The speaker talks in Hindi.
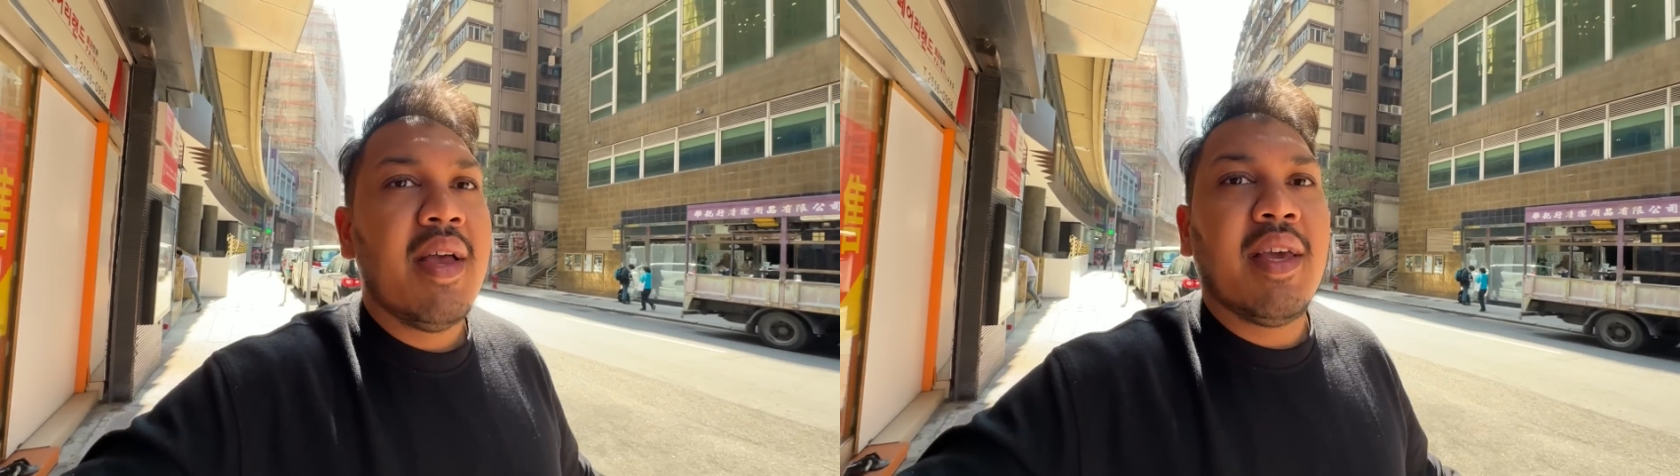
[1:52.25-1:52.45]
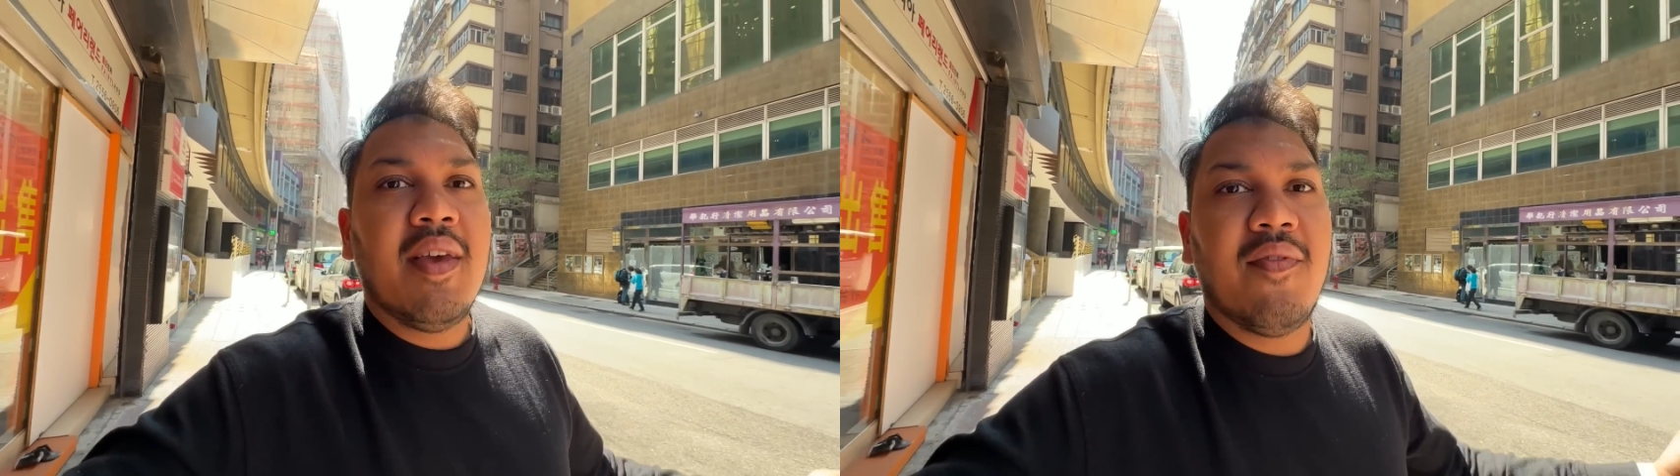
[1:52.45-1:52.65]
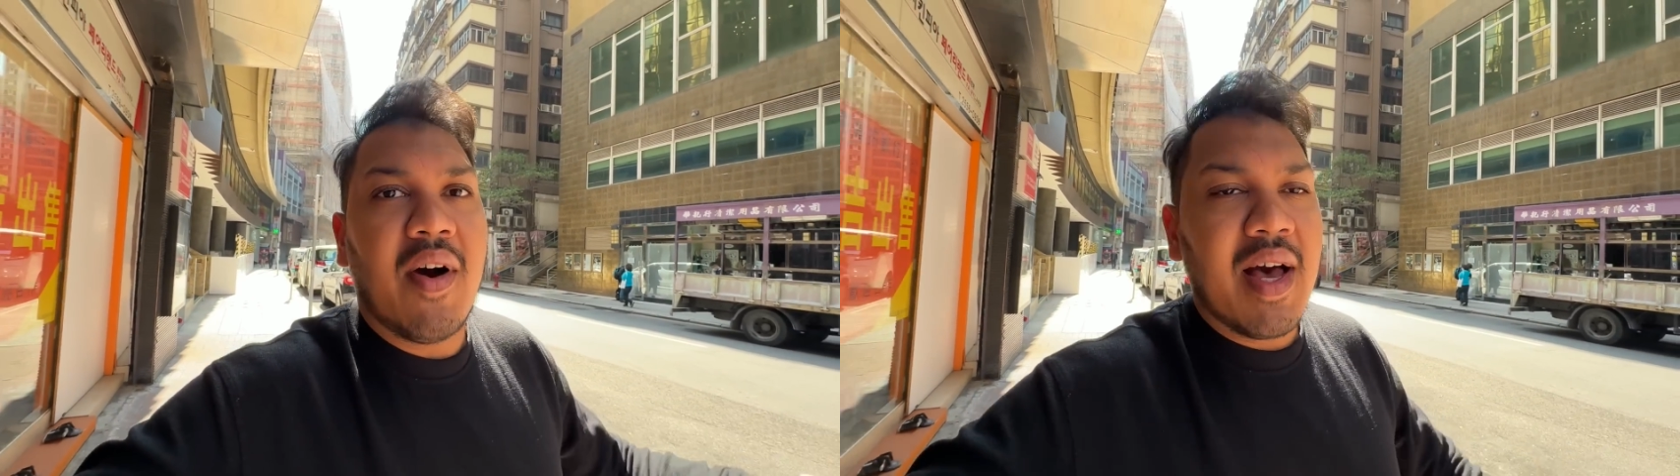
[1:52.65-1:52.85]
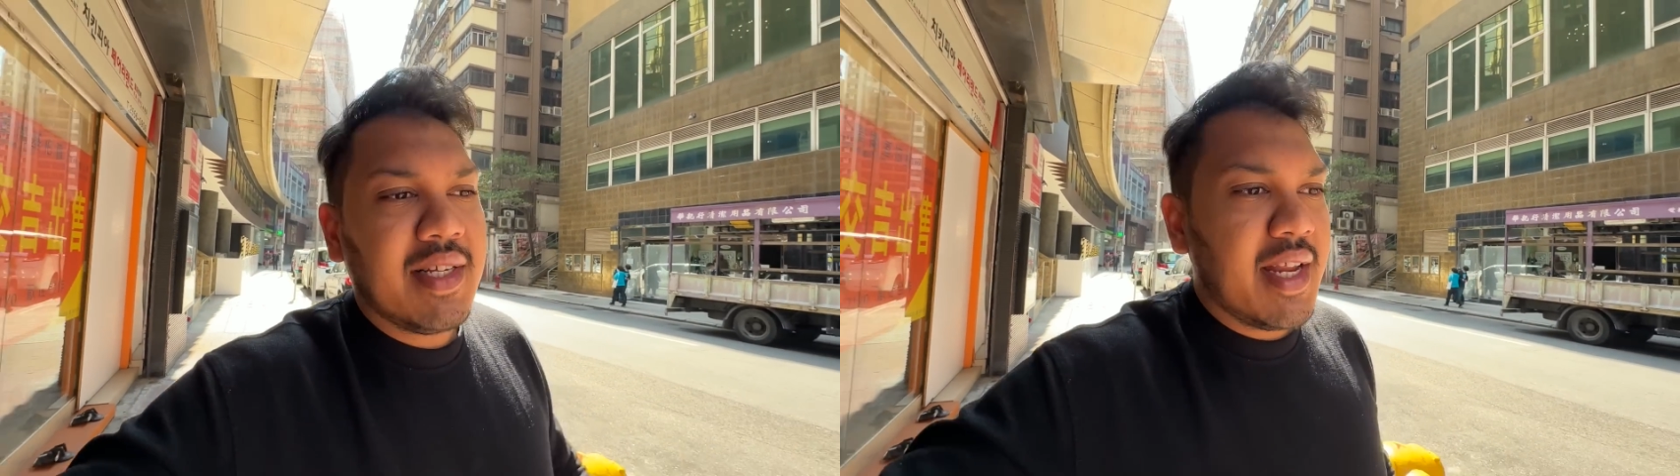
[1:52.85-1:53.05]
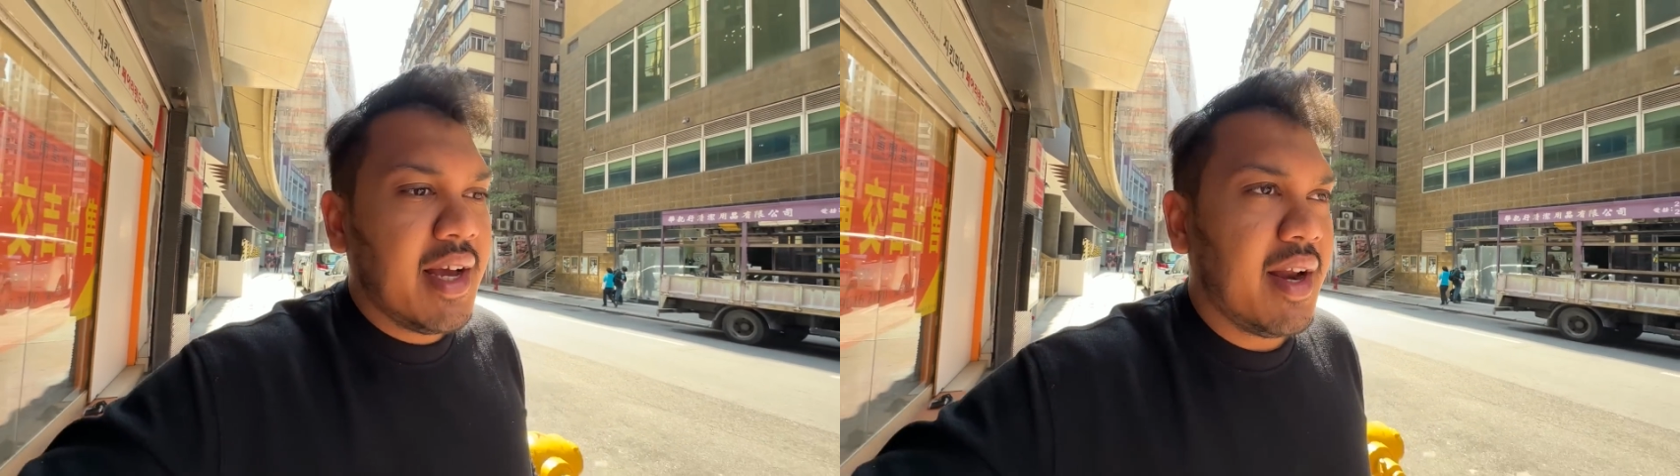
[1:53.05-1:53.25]
कि वहाँ
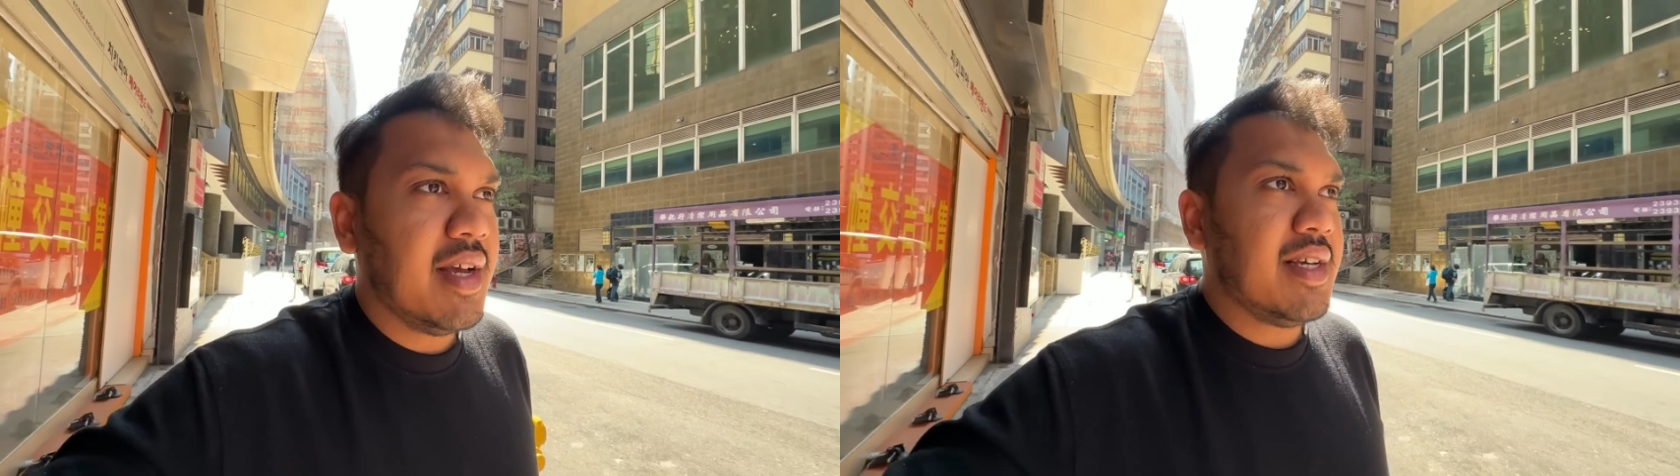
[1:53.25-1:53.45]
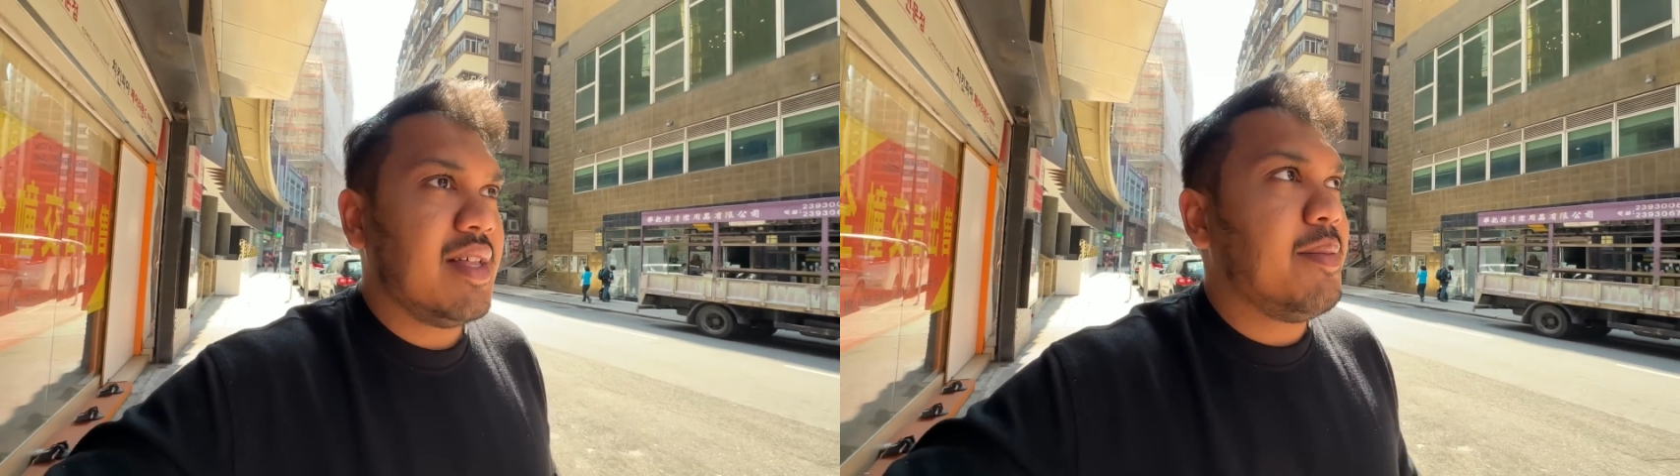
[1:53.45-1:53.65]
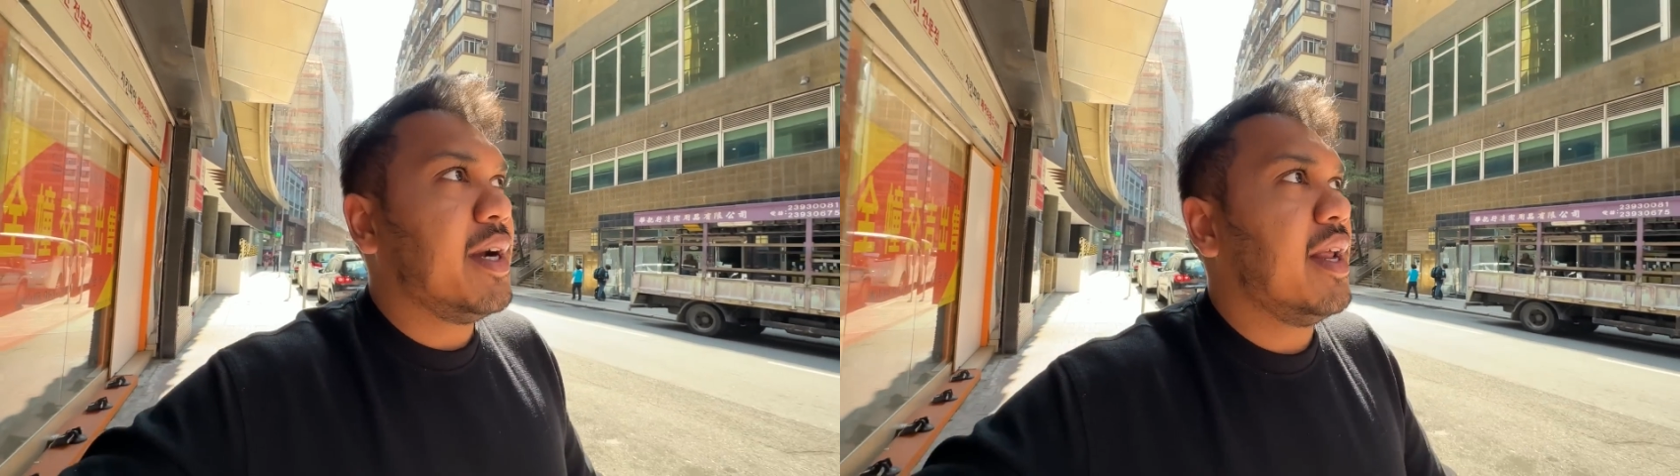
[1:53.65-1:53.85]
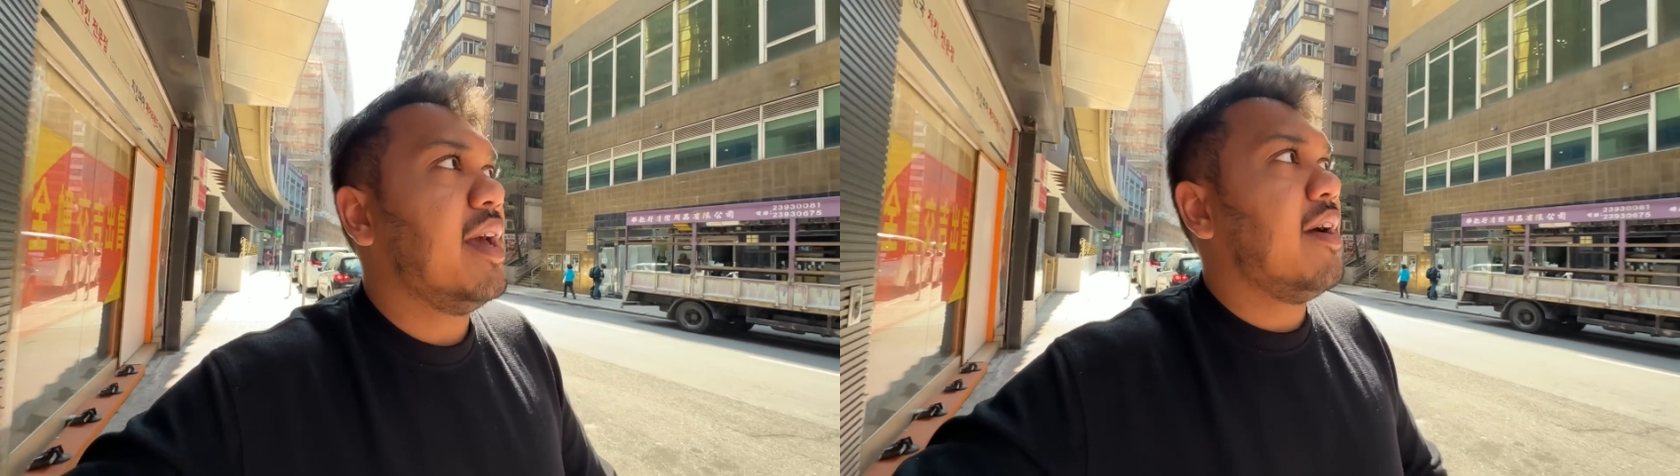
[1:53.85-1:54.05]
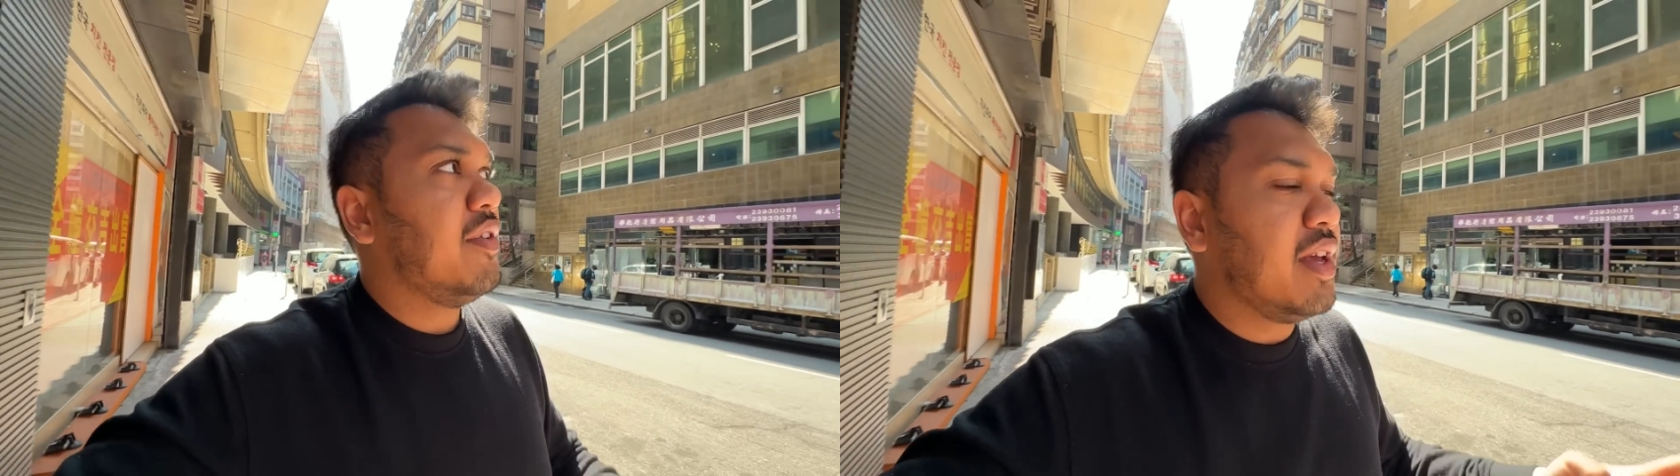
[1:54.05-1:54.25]
स्टे करना ज़्यादा बेटर है
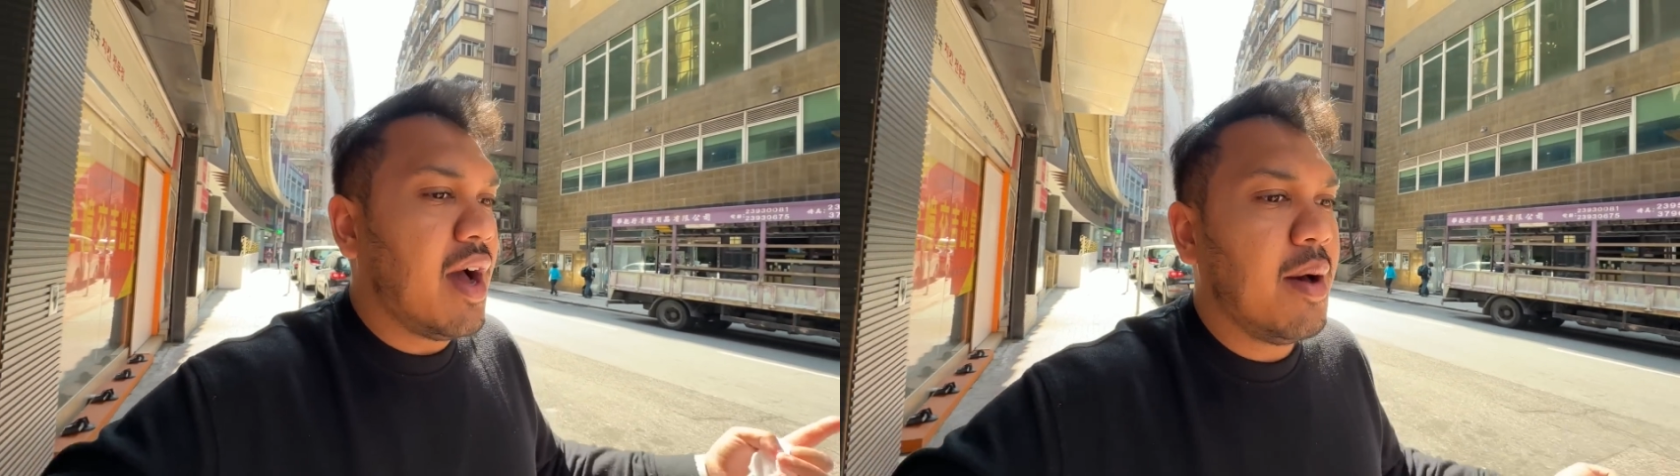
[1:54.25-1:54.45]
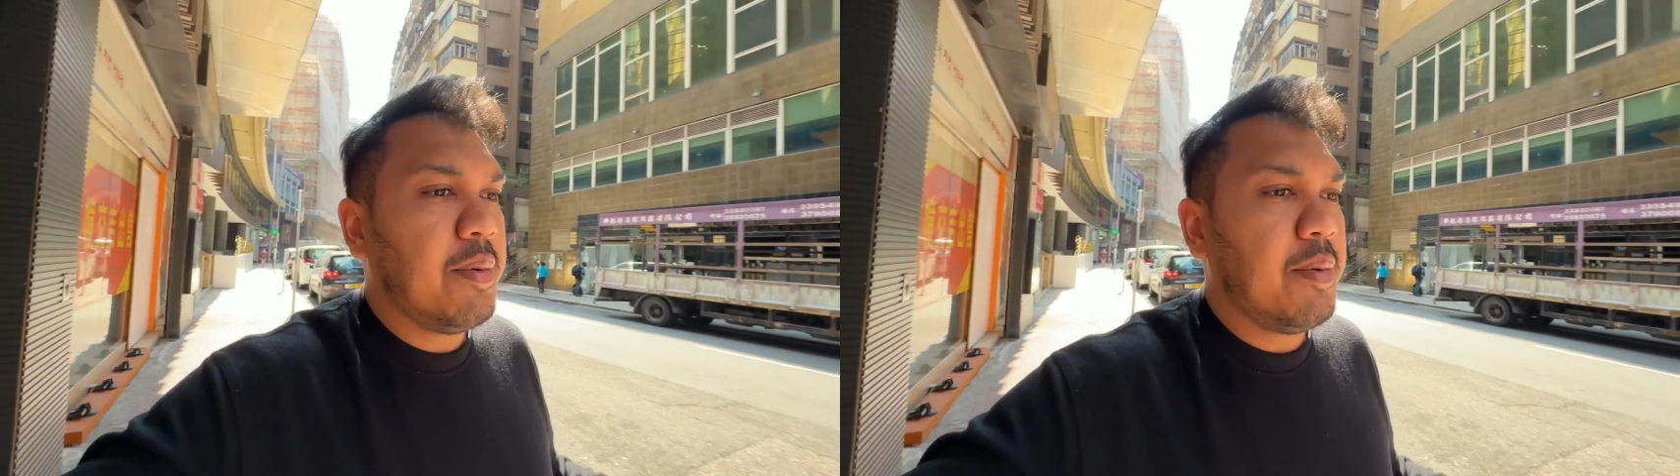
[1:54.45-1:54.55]
या फिर यहाँ